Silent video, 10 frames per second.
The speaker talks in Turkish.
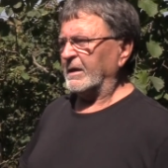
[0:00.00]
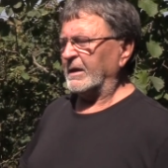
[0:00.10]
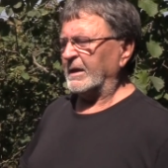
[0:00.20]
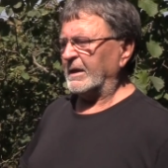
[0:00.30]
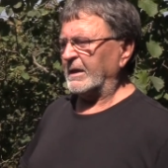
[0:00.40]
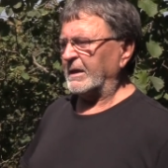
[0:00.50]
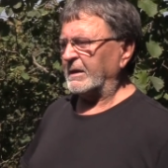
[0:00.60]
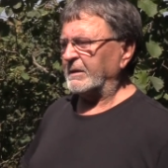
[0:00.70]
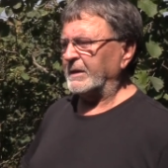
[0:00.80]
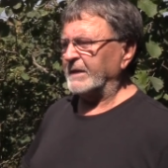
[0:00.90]
E,
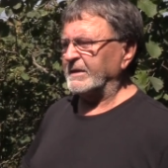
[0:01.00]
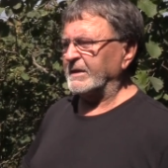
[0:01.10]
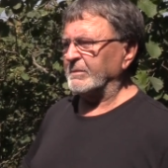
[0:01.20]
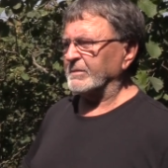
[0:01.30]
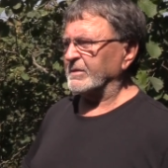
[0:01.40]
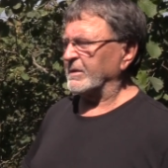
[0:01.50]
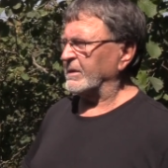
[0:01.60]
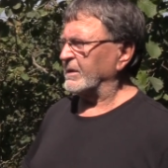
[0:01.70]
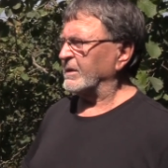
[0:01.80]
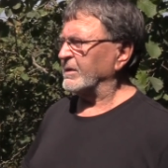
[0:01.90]
ne diyeyim, e,
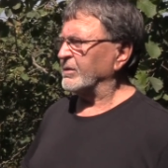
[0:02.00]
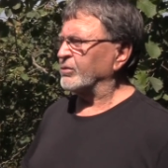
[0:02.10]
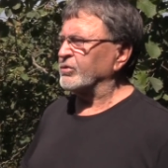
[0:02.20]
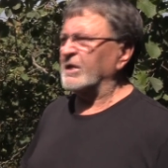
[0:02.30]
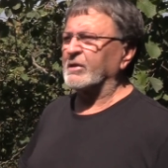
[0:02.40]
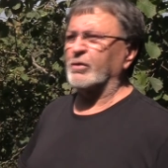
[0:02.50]
güzel